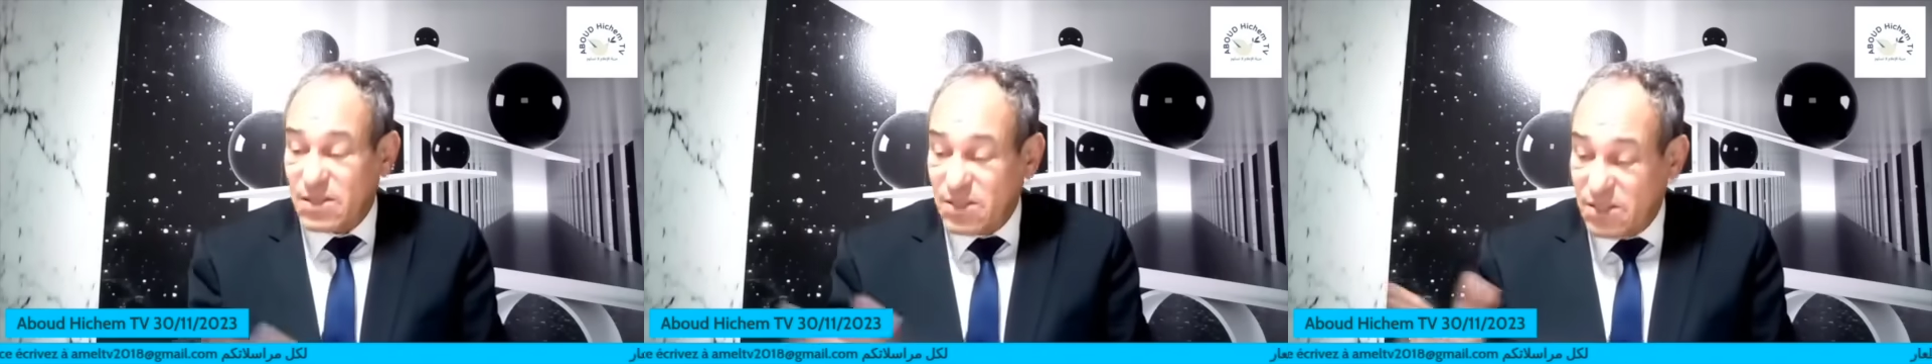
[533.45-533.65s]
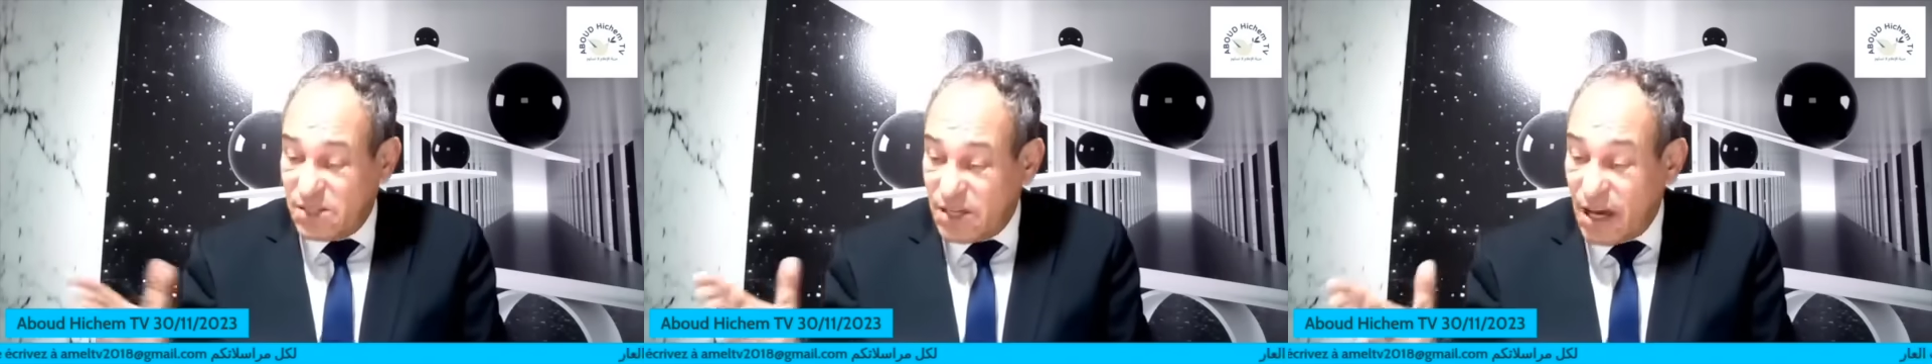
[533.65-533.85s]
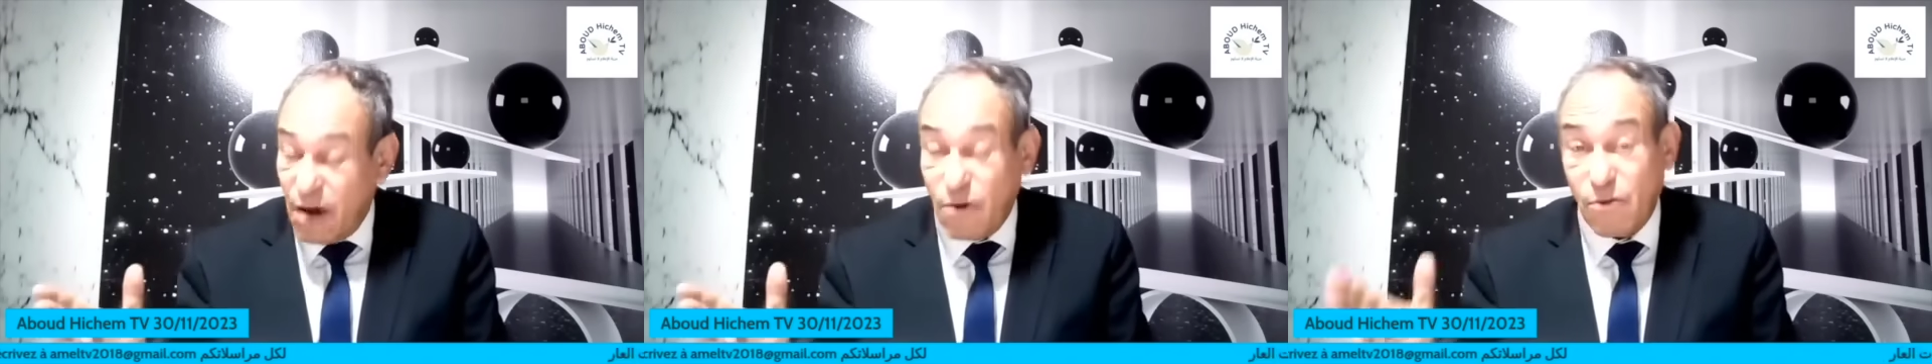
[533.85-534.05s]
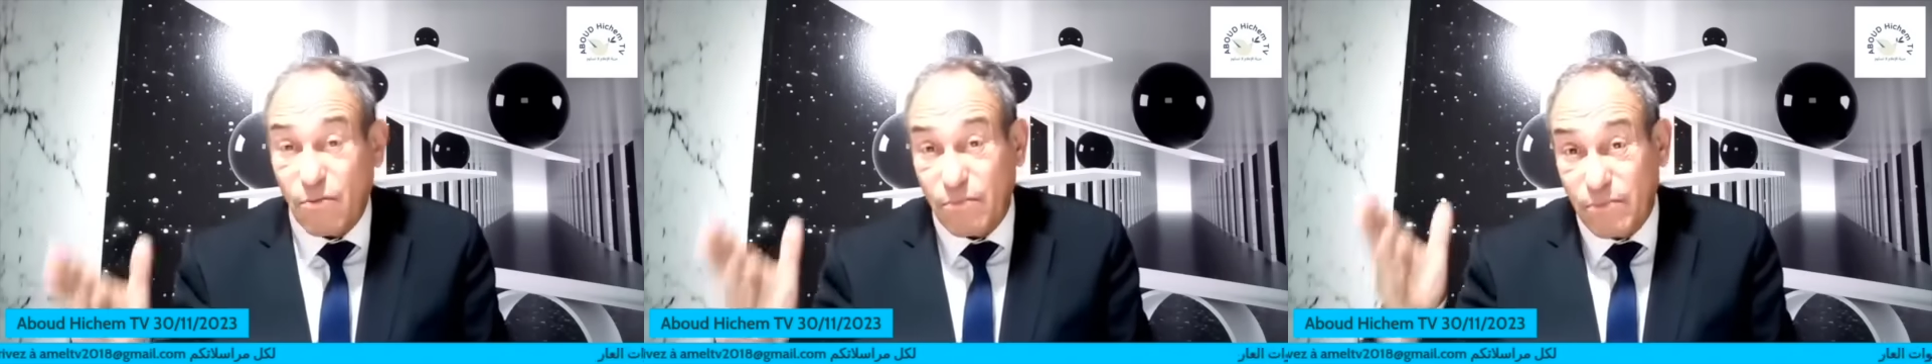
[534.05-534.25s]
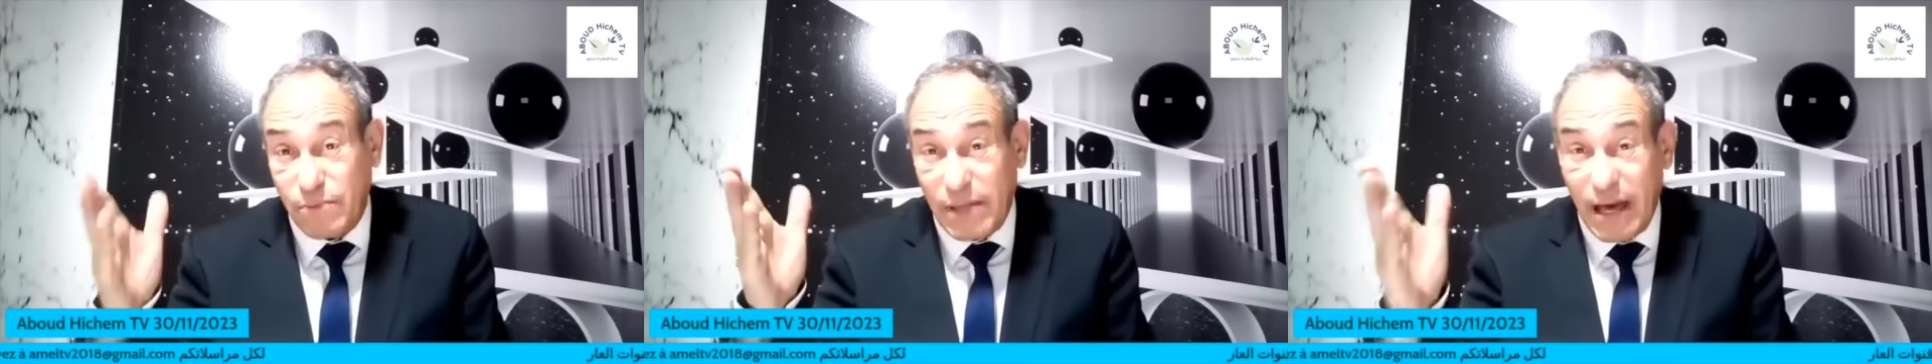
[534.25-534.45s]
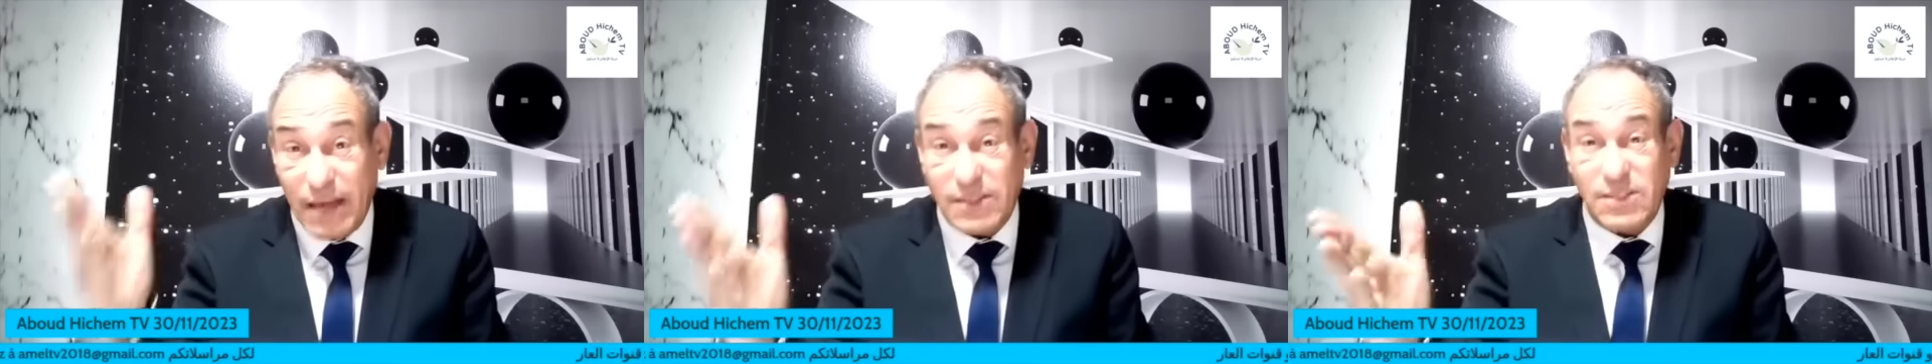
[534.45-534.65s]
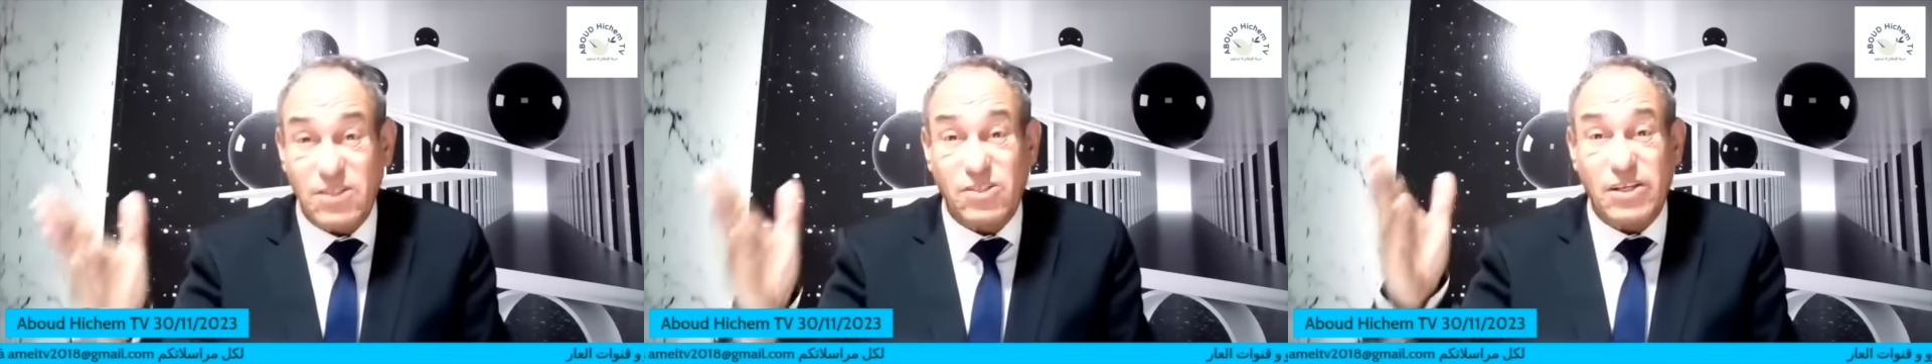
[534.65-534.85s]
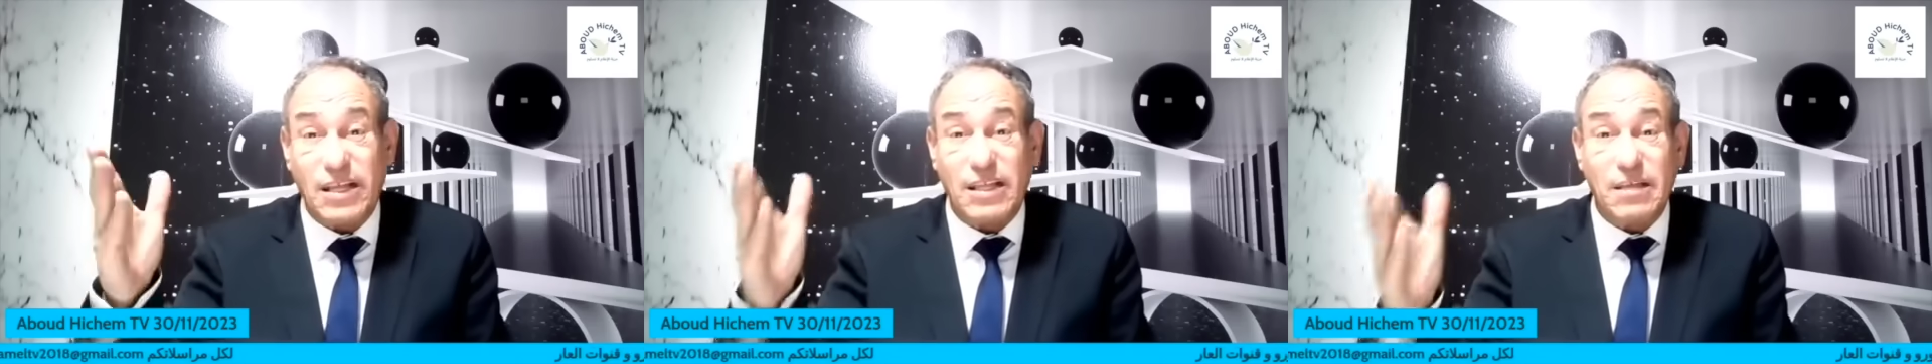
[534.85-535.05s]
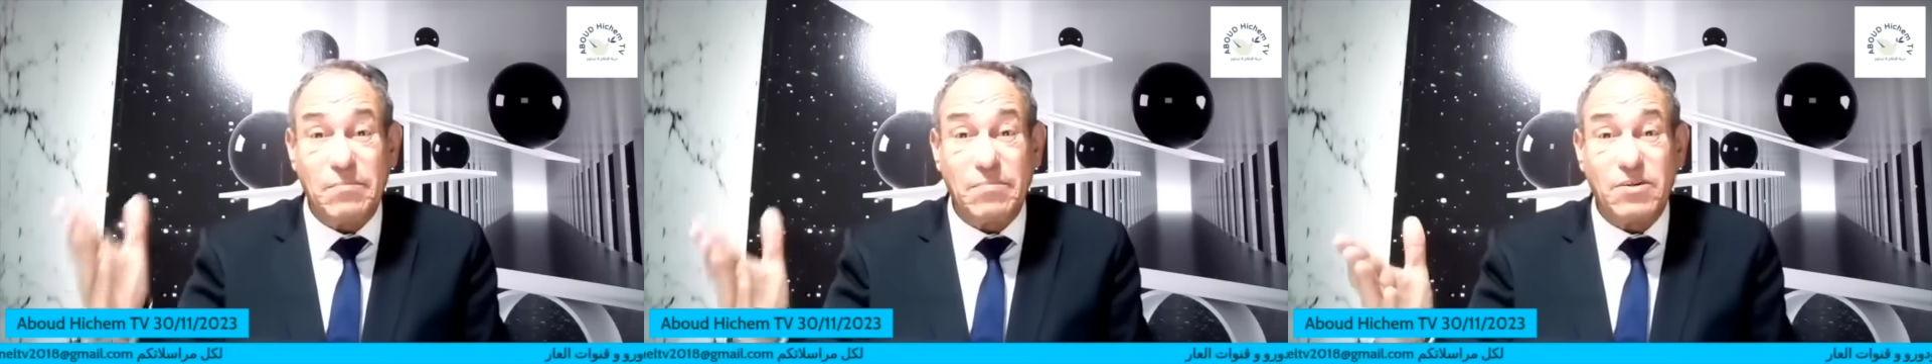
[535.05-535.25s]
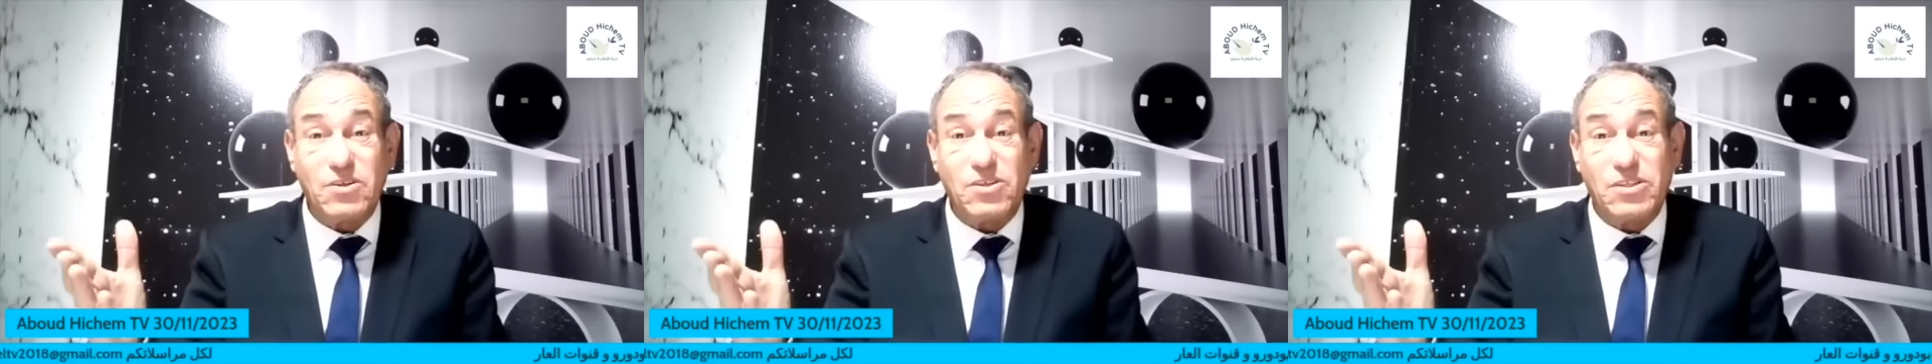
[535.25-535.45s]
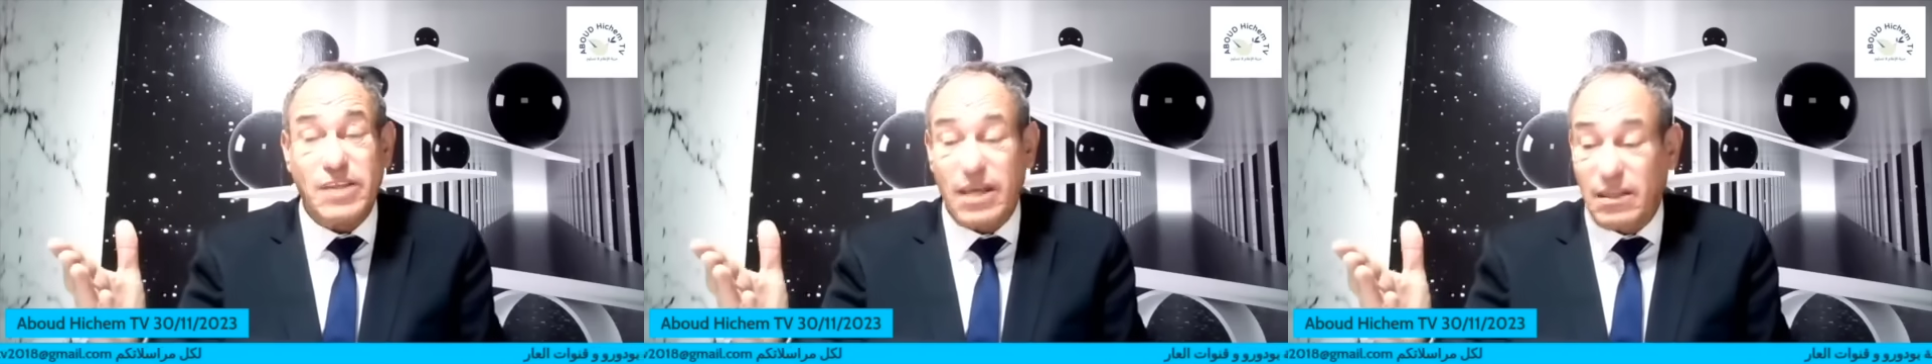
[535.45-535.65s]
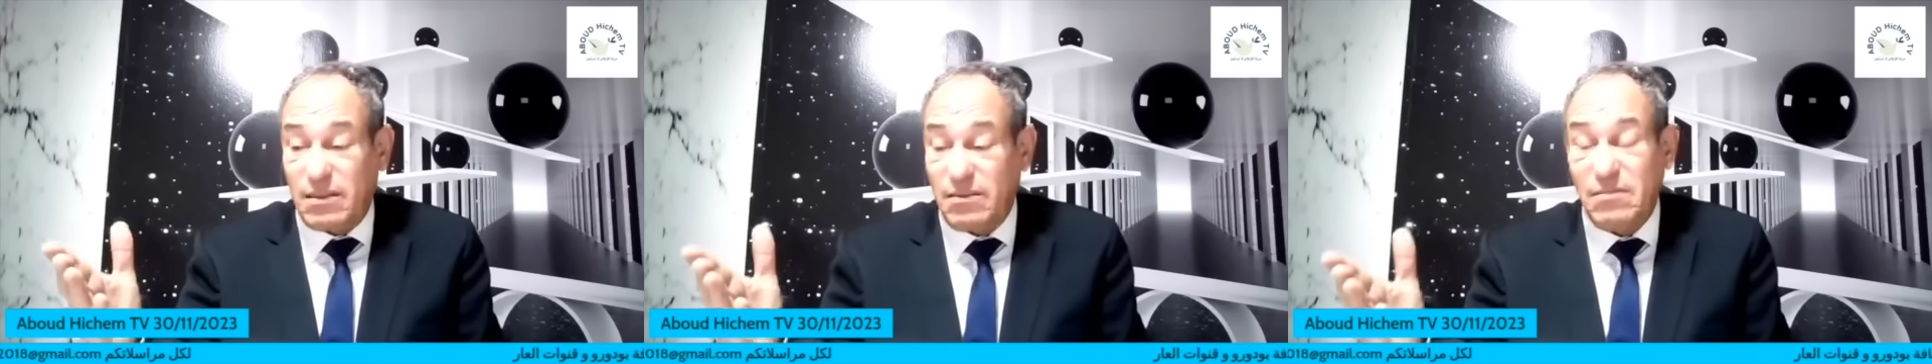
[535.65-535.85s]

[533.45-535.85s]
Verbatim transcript: جاو بداها السي شادي بن جديد